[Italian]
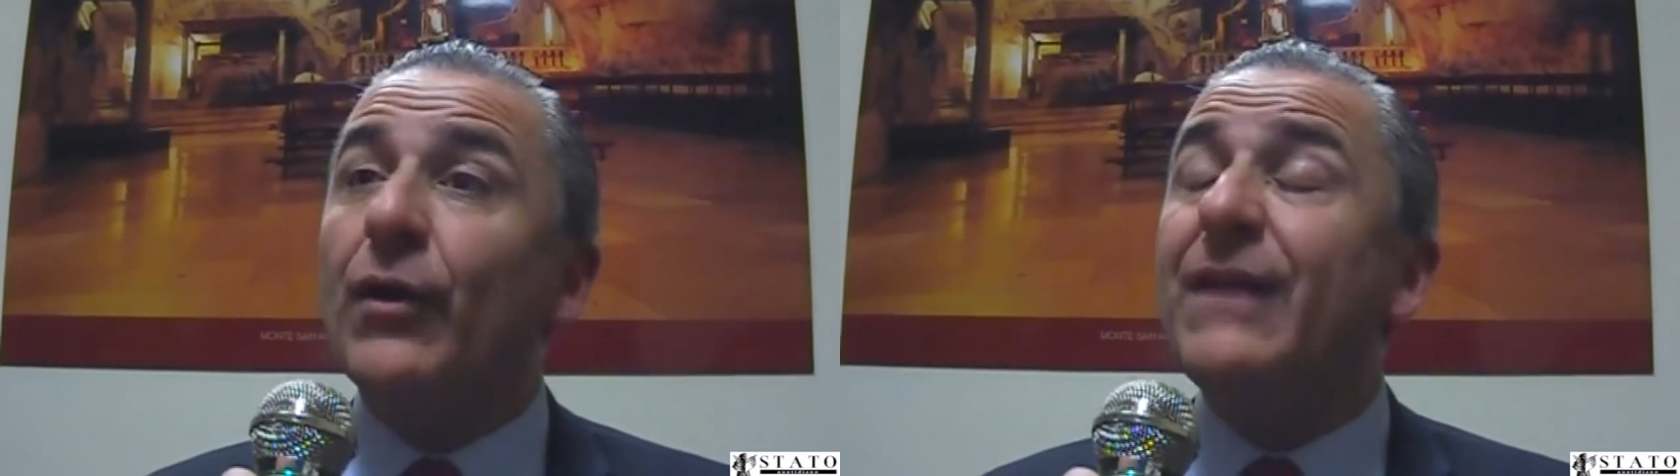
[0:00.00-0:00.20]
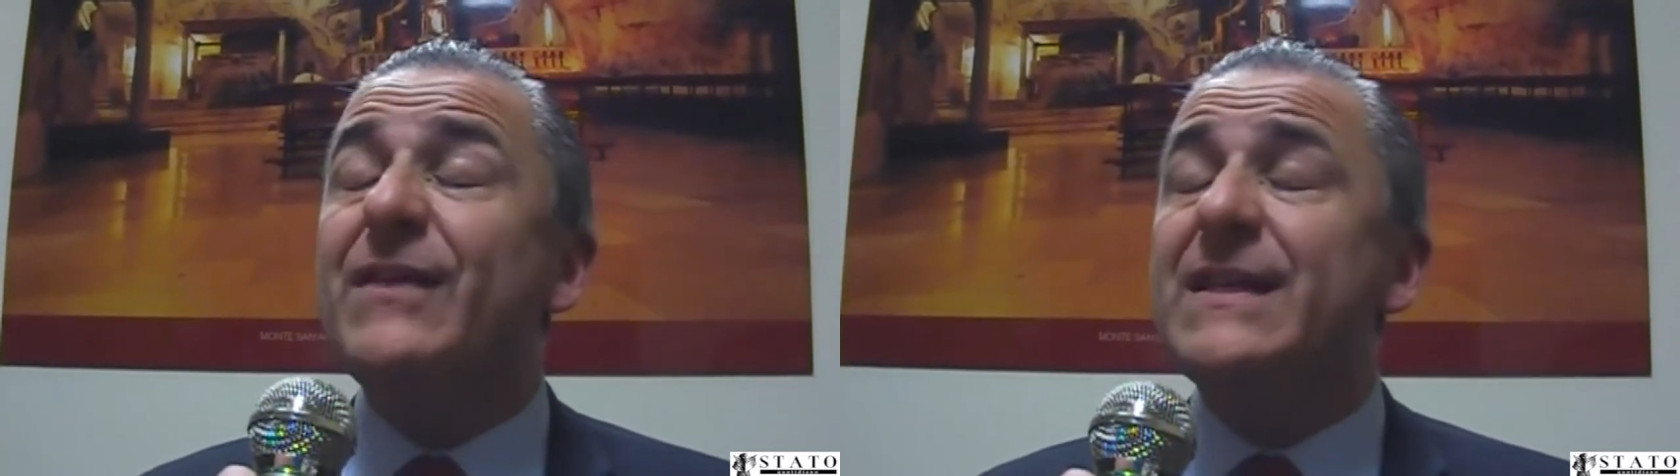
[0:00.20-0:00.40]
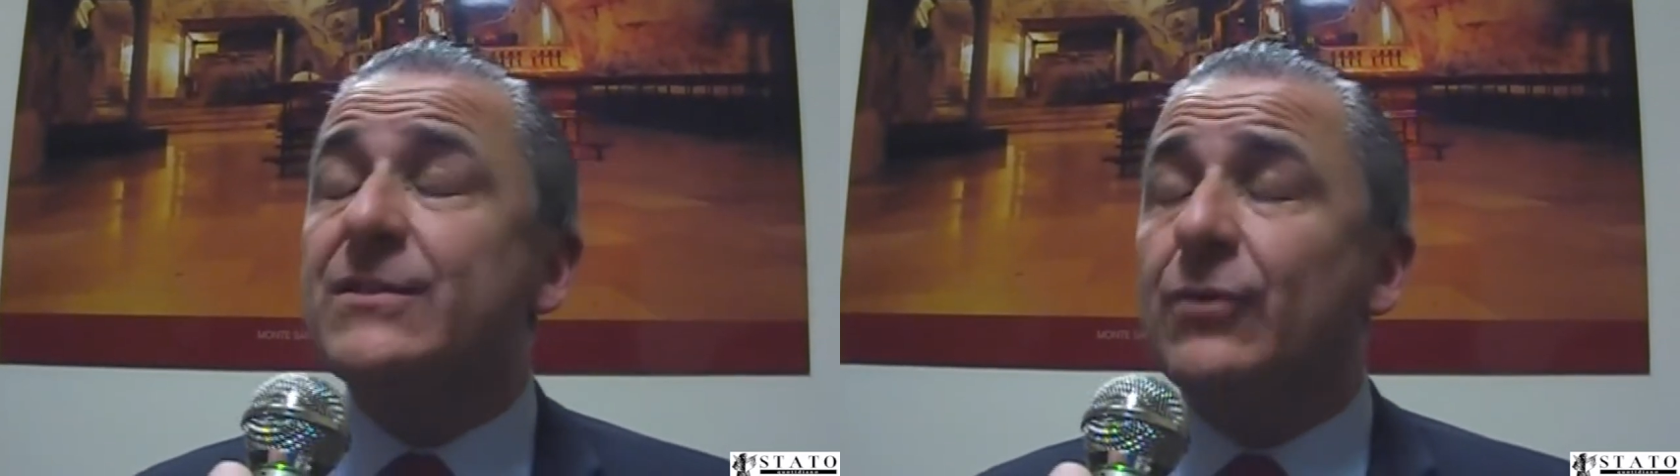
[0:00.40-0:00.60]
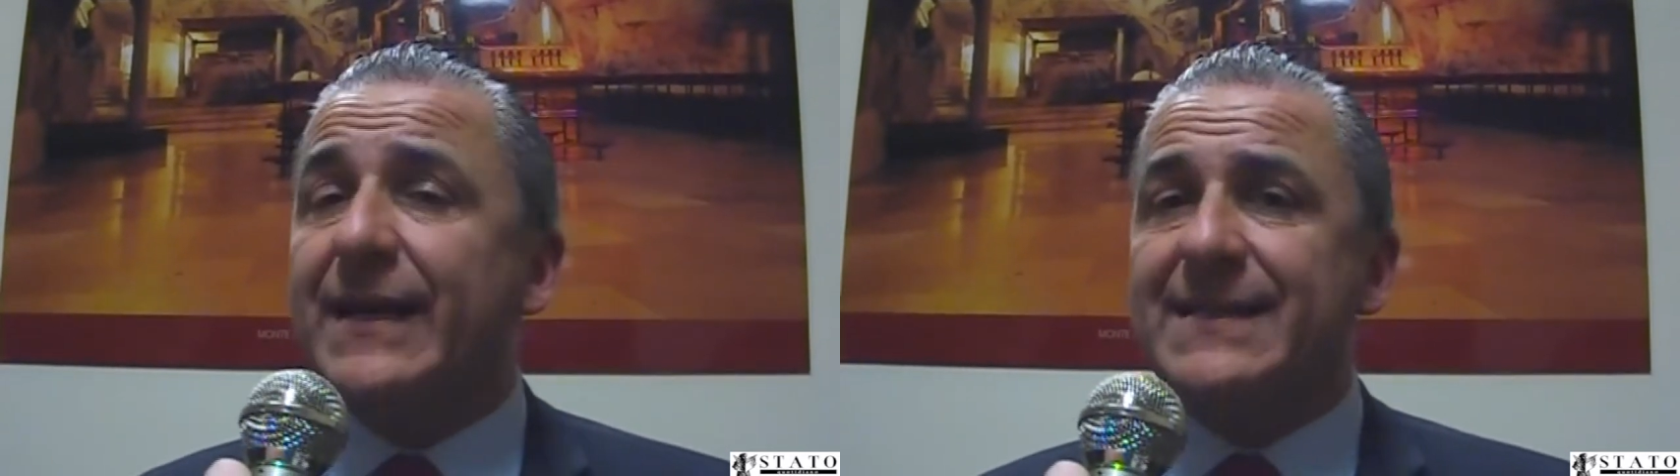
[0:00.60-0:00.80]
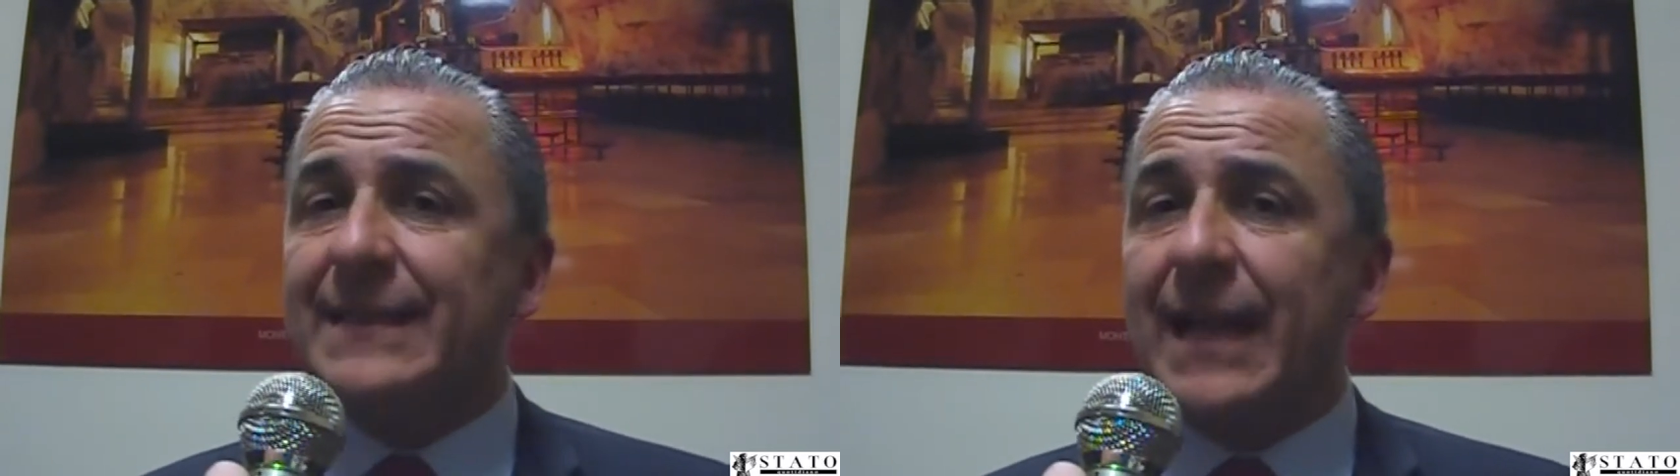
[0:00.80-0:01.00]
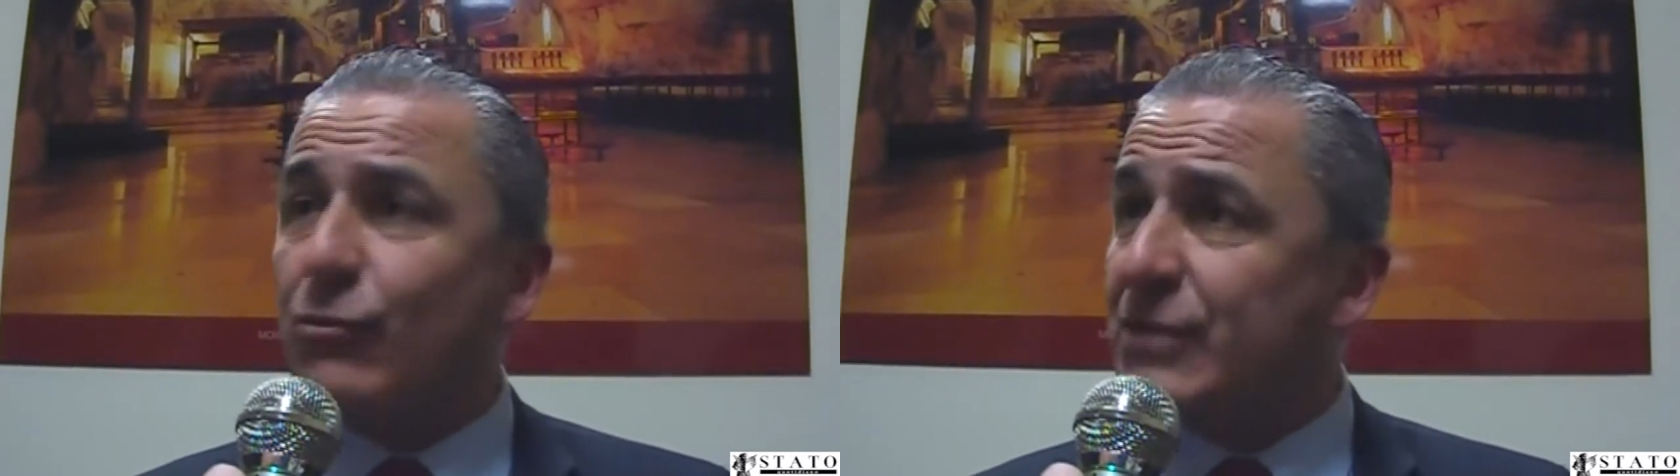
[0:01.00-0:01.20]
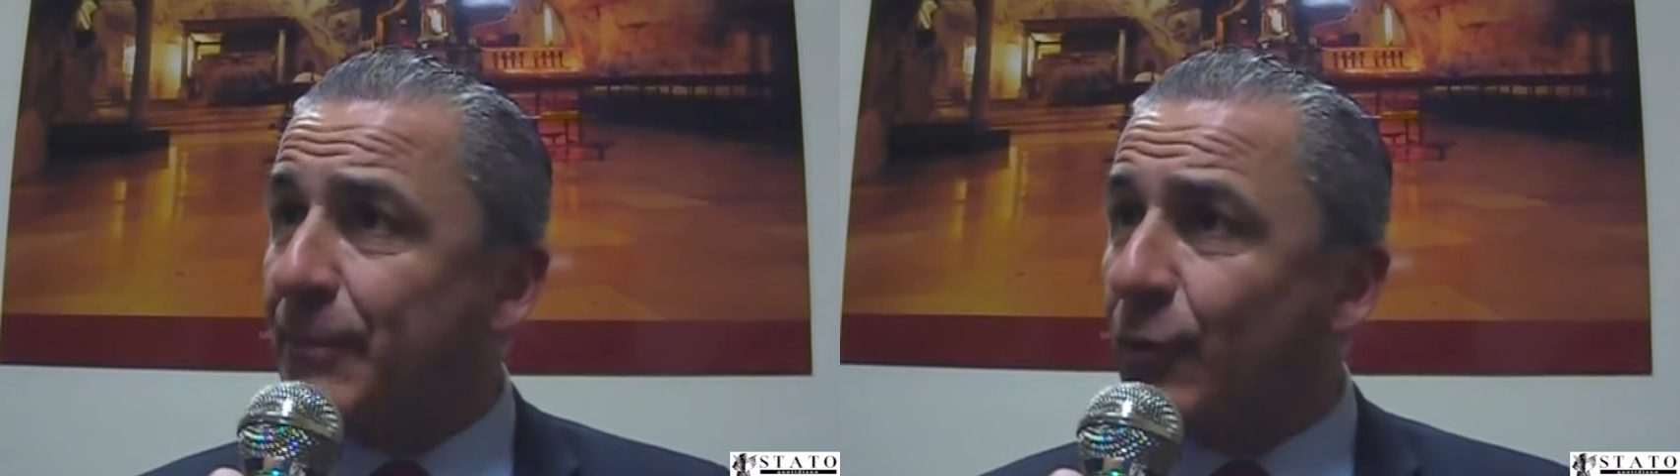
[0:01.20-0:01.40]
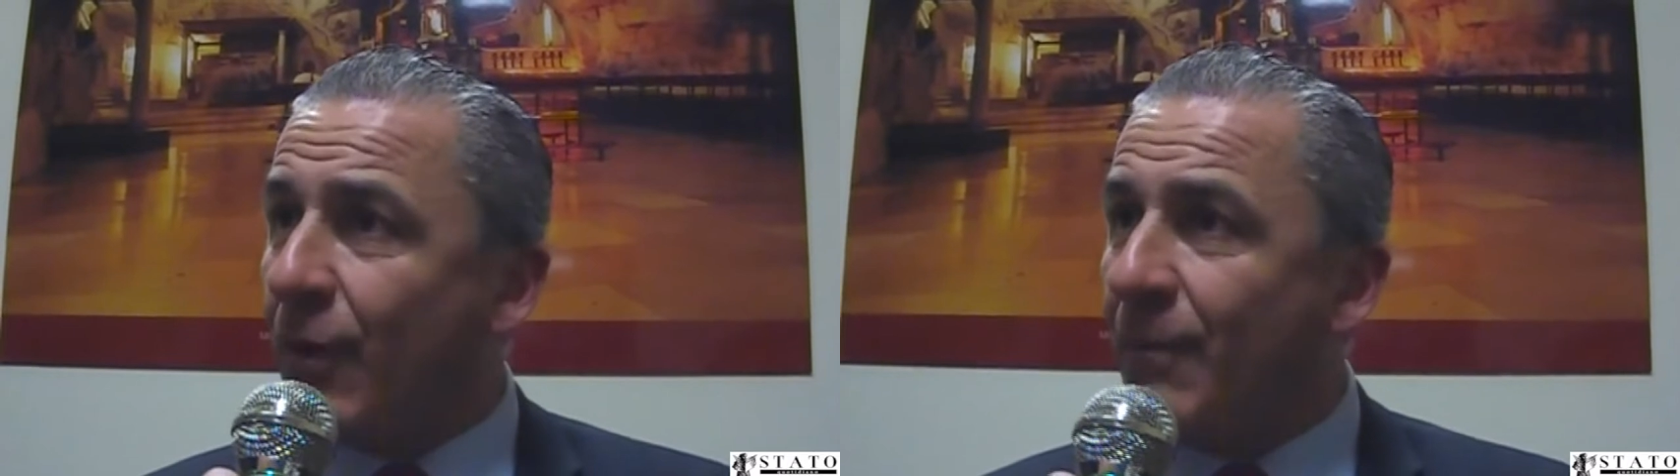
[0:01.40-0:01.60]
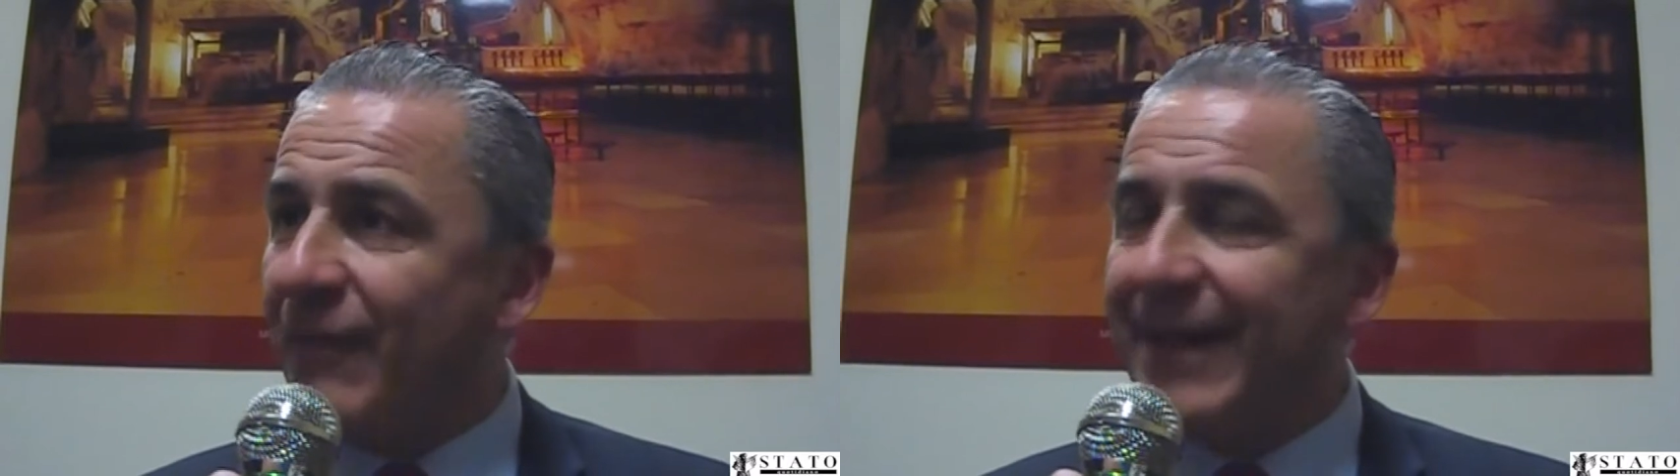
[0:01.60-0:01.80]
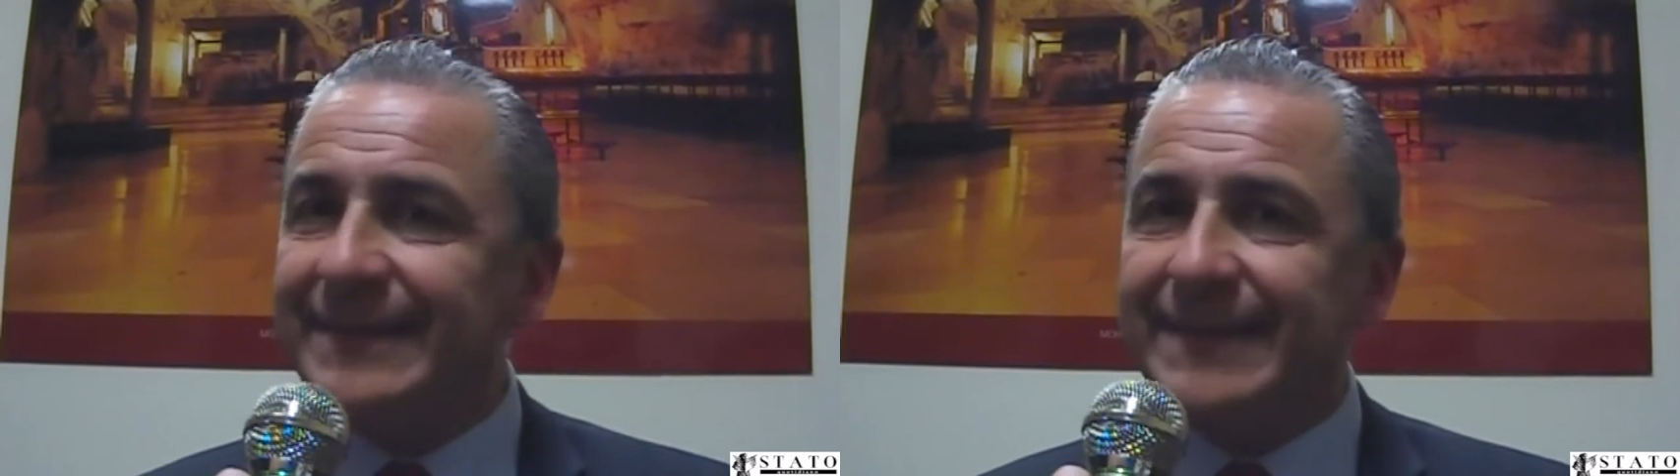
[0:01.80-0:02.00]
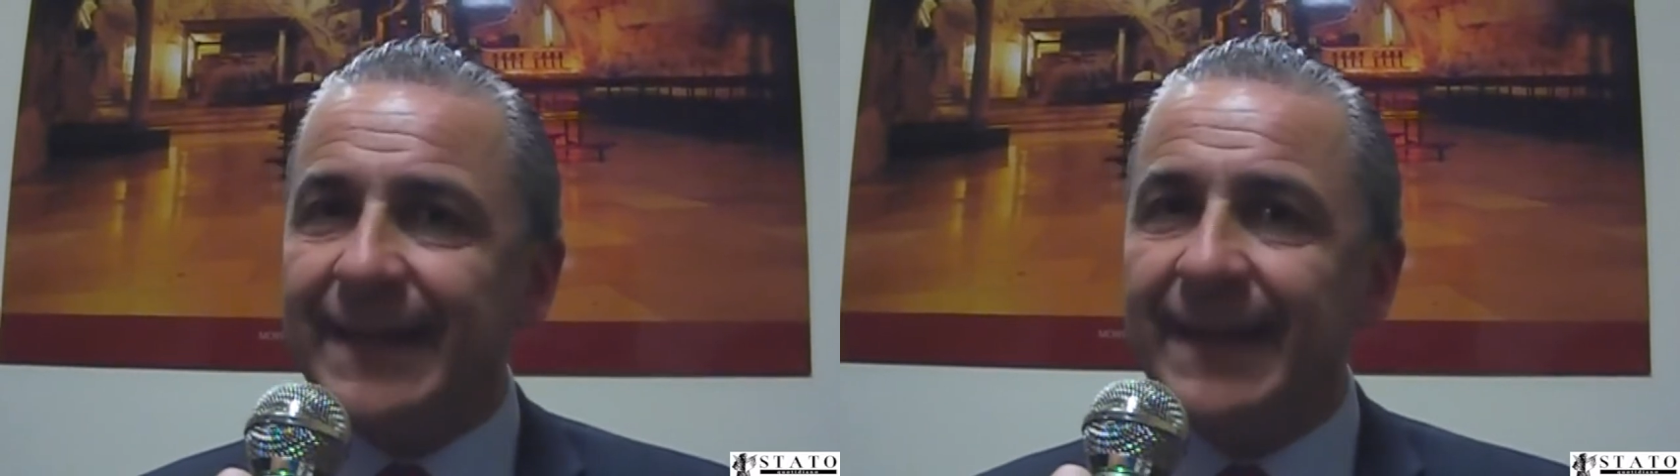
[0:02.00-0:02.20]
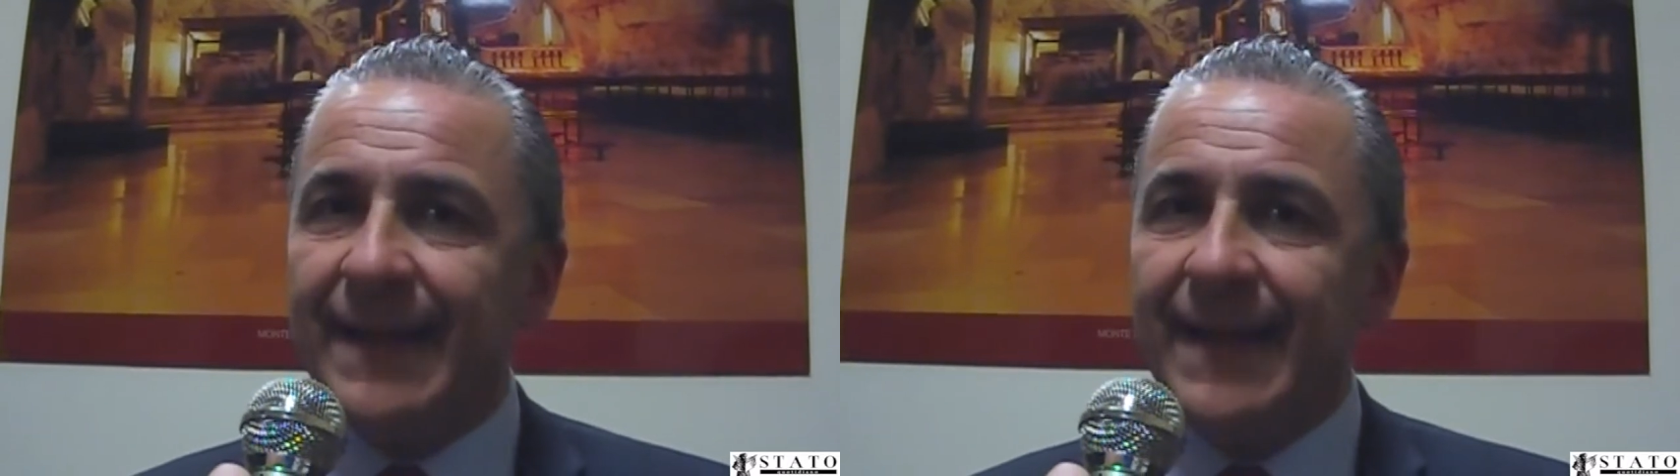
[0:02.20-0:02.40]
ho rivisto che è stata la cosa più commovente,